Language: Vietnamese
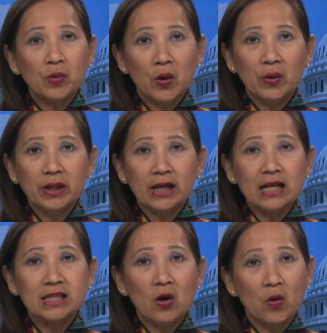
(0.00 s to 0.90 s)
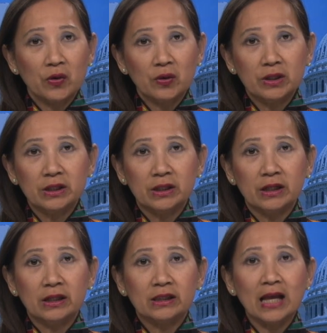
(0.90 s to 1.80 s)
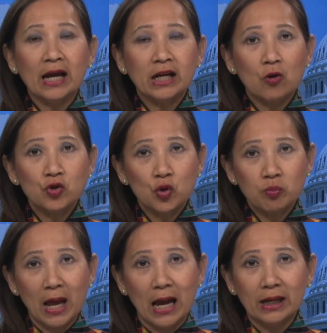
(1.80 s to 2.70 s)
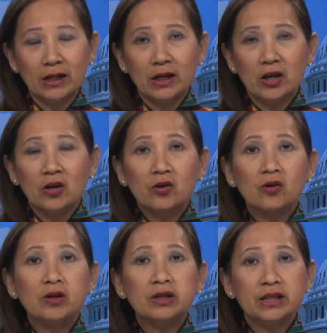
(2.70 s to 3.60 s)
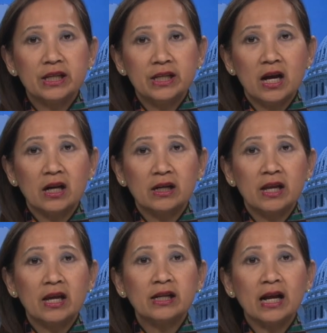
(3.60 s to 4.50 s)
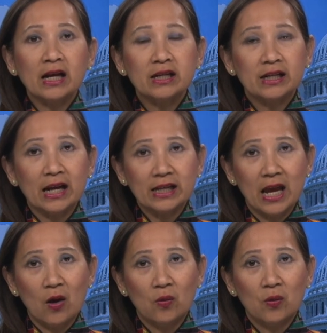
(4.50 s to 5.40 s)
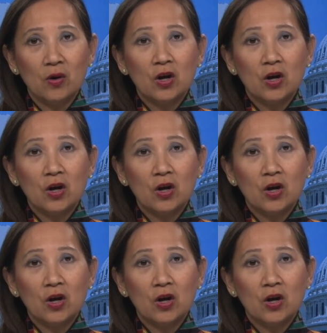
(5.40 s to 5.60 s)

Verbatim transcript: nói các xã hội con người tái cấu trúc lại, con người di dân đến các nơi khác nhau.